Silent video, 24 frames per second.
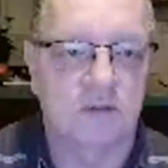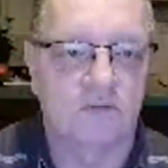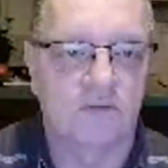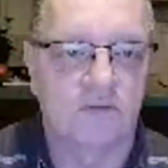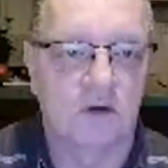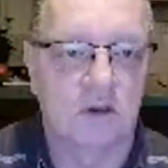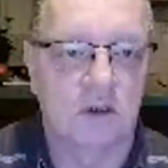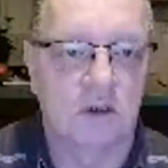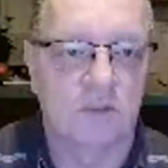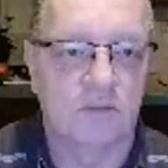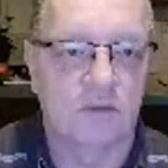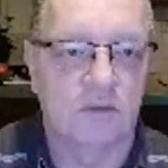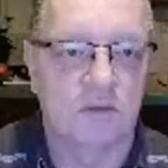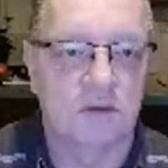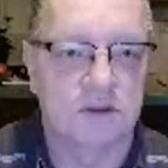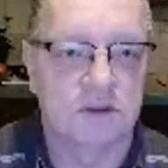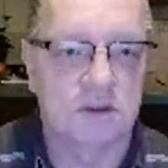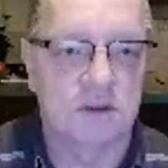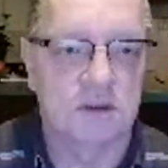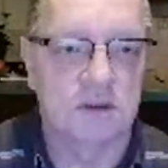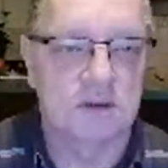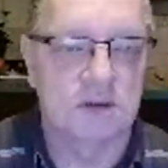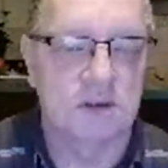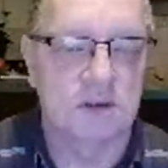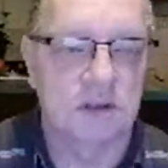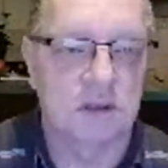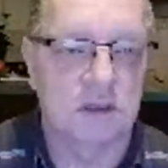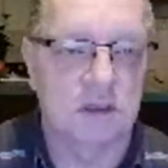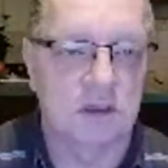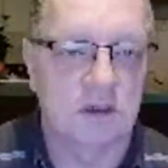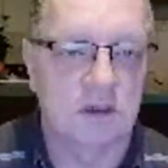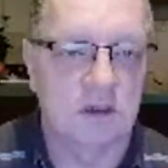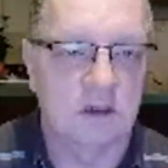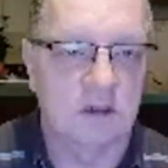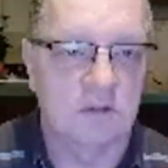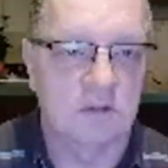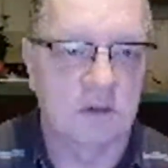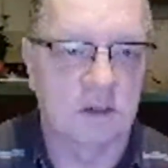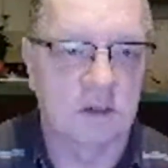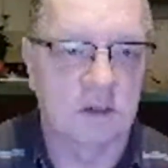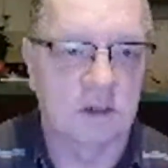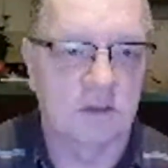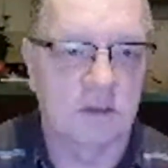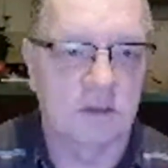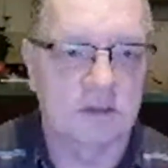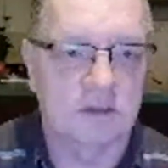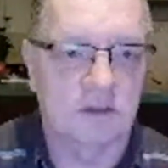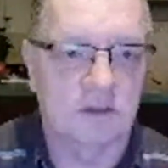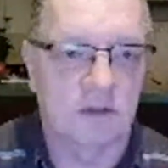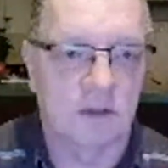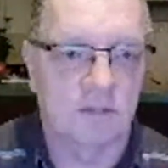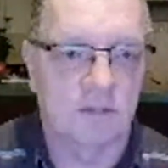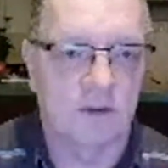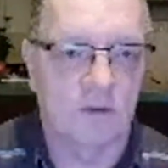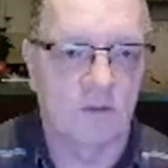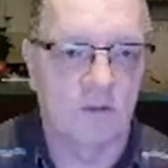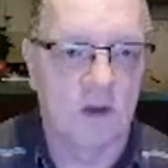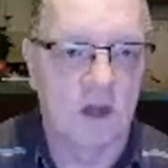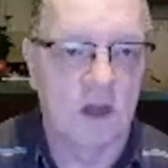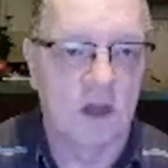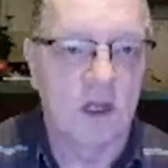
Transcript: wolne połączenie z internetem, ale chyba załapał.